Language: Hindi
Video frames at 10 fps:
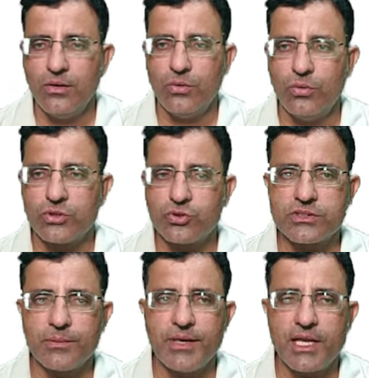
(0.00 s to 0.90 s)
और स्टॉक
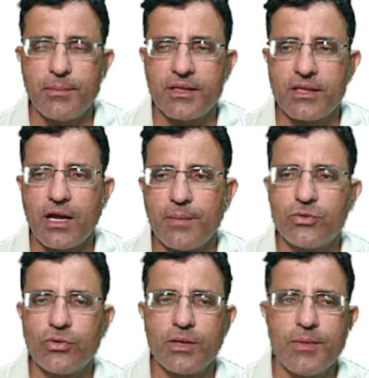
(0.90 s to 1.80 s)
समरी के बाद आप
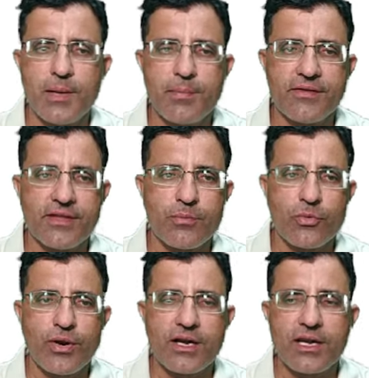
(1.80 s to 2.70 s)
देखोगे मेरे पास एक
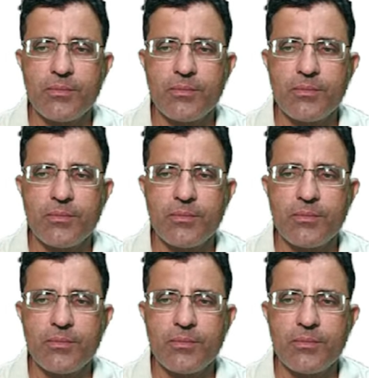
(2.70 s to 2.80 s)
प्रोडक्ट है